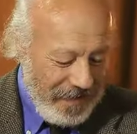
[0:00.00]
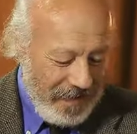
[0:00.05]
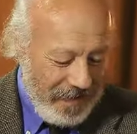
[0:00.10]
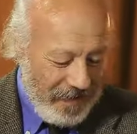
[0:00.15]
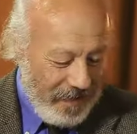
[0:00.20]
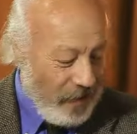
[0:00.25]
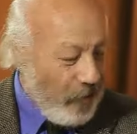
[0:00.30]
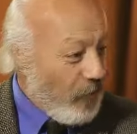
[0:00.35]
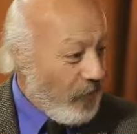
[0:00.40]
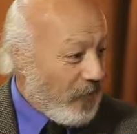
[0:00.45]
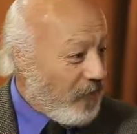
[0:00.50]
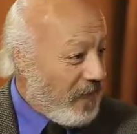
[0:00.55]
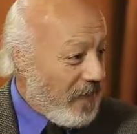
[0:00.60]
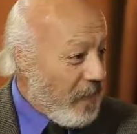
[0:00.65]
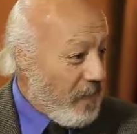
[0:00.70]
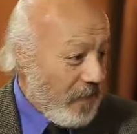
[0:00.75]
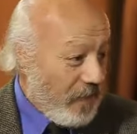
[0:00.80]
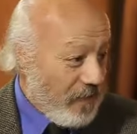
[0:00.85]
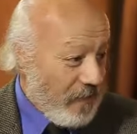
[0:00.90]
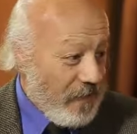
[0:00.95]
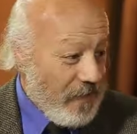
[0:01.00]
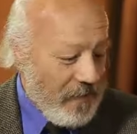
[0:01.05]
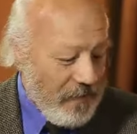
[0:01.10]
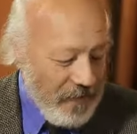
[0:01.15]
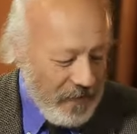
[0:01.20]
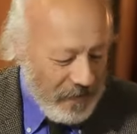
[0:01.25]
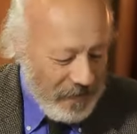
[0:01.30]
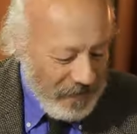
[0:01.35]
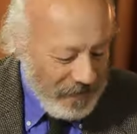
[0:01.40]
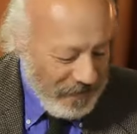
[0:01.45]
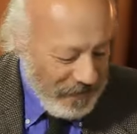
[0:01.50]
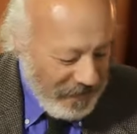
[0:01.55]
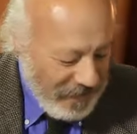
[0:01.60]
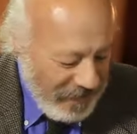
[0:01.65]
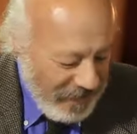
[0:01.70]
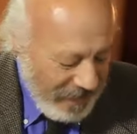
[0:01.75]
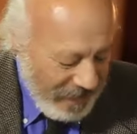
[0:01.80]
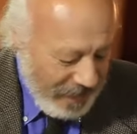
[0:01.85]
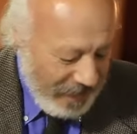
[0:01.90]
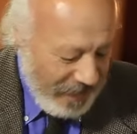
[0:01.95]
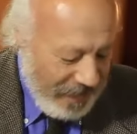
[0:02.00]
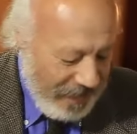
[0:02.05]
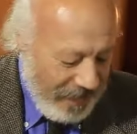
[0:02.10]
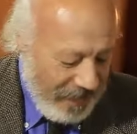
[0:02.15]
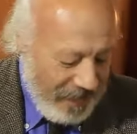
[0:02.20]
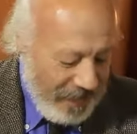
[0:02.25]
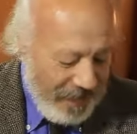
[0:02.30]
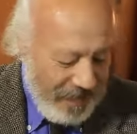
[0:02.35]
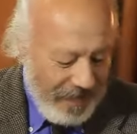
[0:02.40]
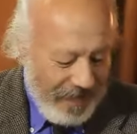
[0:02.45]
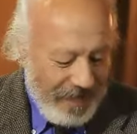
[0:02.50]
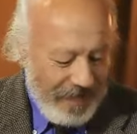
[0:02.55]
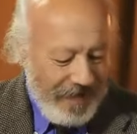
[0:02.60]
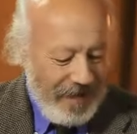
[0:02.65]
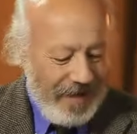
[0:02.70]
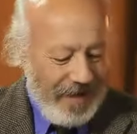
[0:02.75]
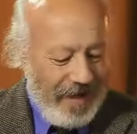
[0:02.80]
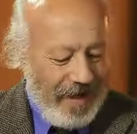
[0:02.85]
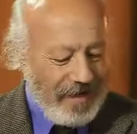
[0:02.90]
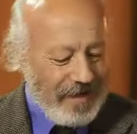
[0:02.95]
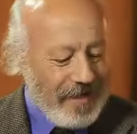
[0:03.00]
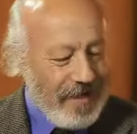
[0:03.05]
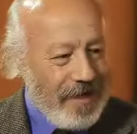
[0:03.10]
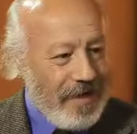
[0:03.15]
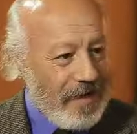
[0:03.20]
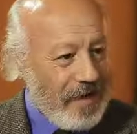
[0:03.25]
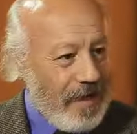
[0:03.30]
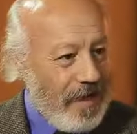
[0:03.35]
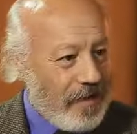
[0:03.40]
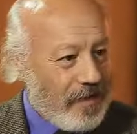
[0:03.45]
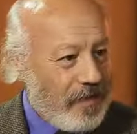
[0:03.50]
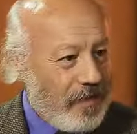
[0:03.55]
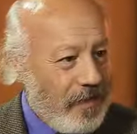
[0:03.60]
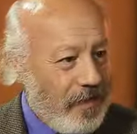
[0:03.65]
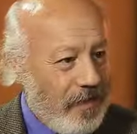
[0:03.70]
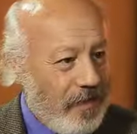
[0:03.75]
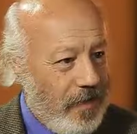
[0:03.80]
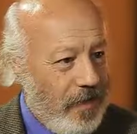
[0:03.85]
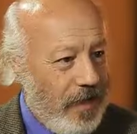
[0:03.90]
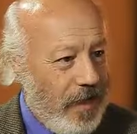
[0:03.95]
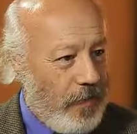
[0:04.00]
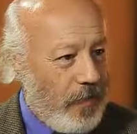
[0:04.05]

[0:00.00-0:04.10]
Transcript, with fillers: eh, reconocida por todo el mundo, eh, hace la relación con la